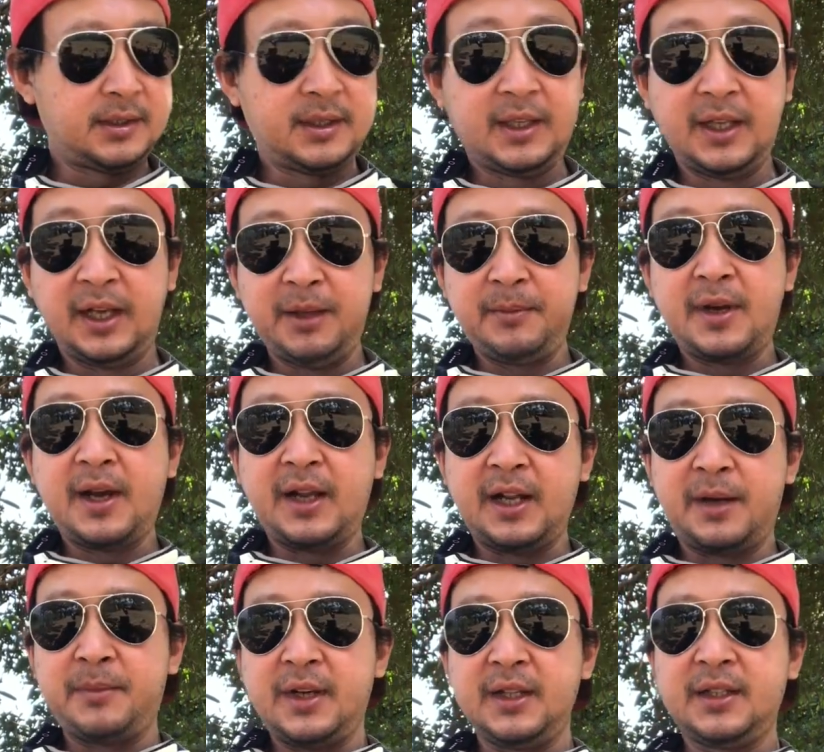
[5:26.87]
kirim
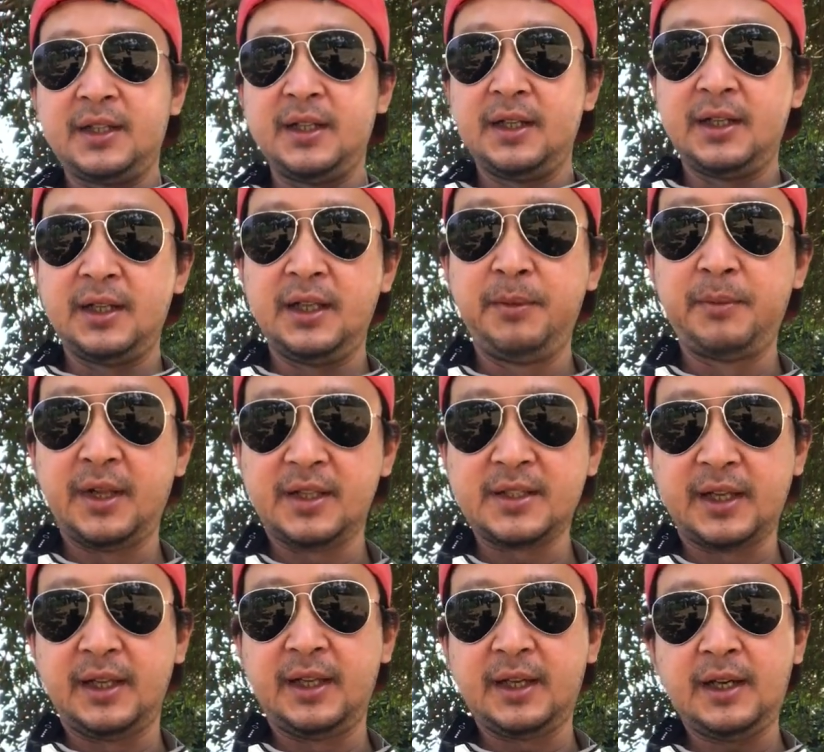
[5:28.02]
alamat ke email
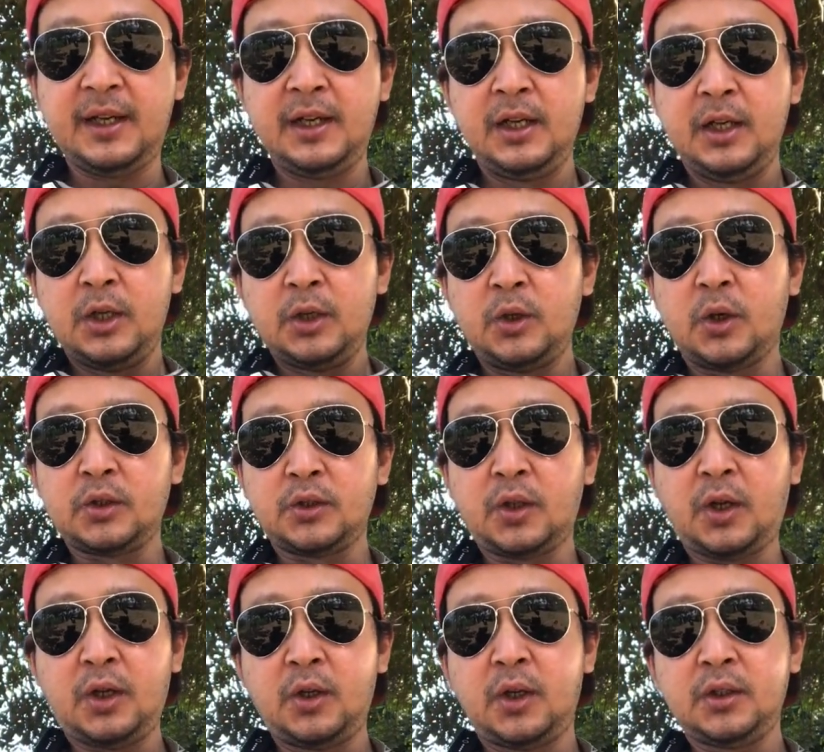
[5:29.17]
saya
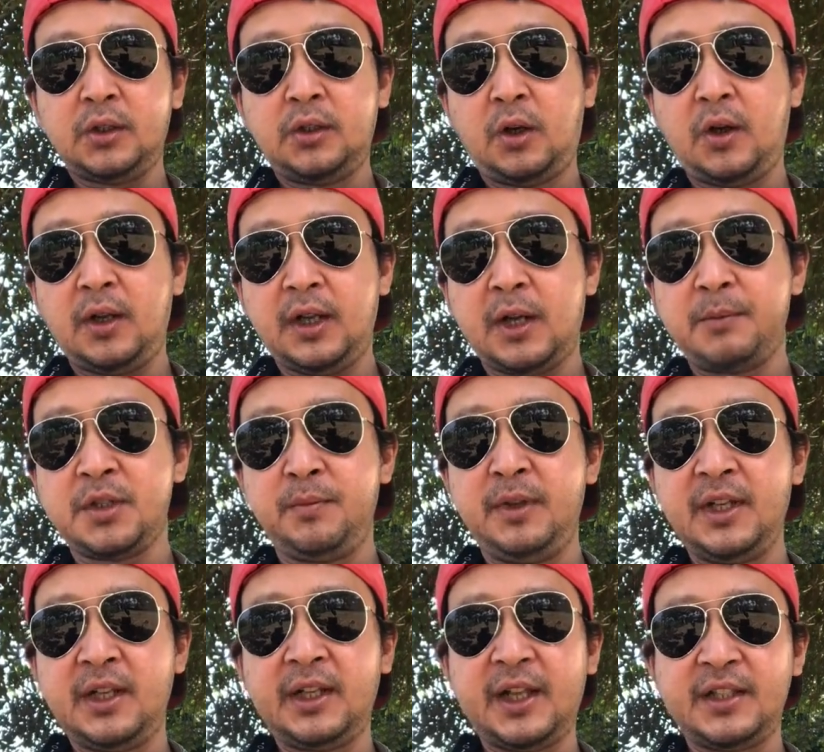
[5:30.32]

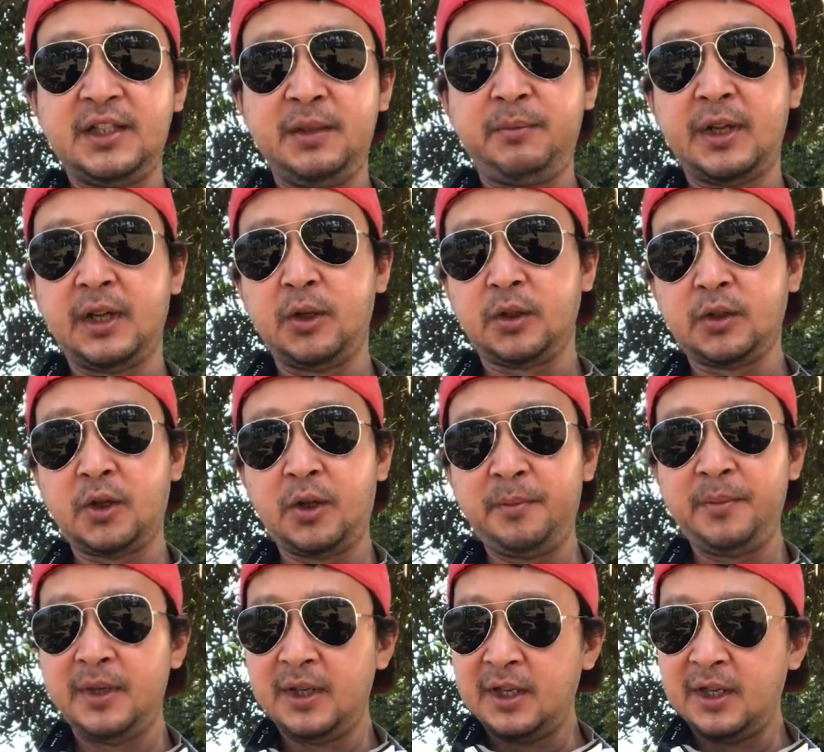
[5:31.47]
dokter.drone69@gmail.com